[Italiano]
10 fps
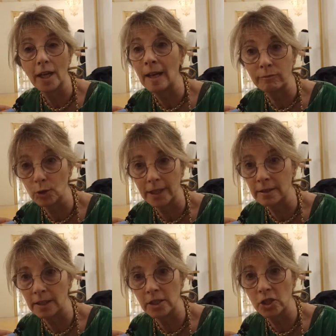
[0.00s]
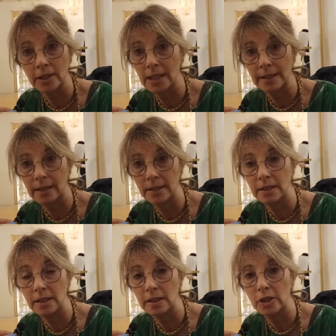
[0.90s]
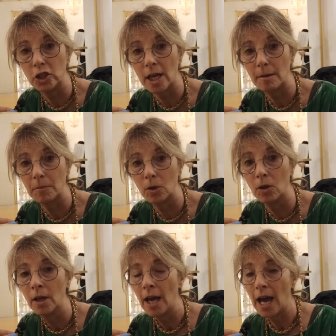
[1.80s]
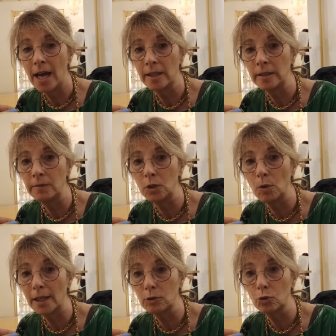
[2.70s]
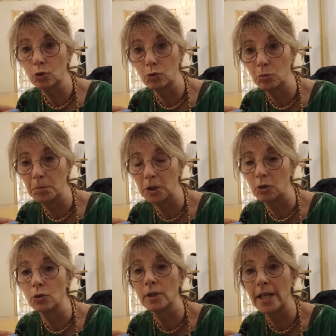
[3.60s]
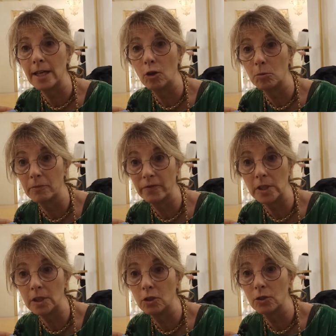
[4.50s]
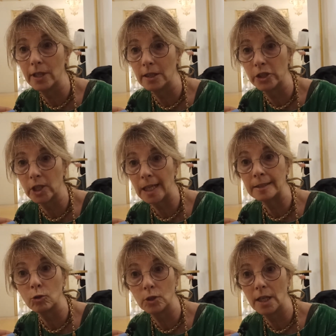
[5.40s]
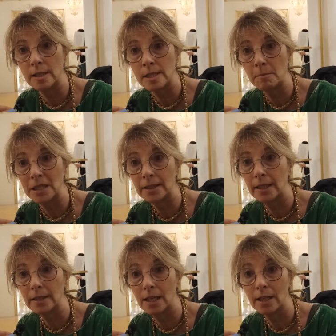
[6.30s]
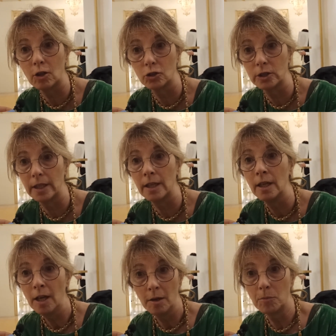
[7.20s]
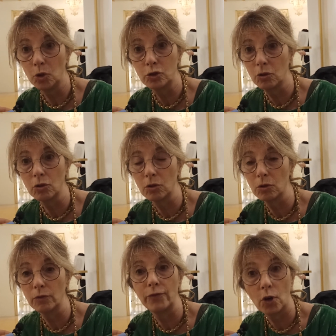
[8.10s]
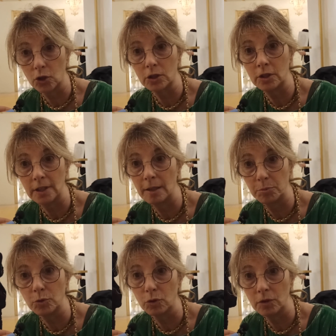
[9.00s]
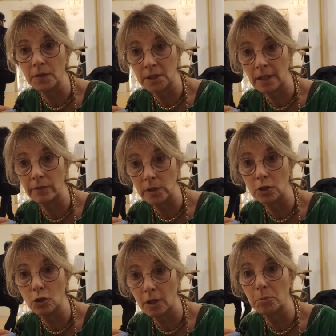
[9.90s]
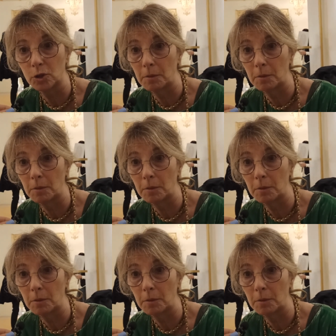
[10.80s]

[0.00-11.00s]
la fondatrice della 3D diciamo, ha individuato subito nell'home video, nel girato di Elisabetta, delle cose molto forti dal punto di vista video che,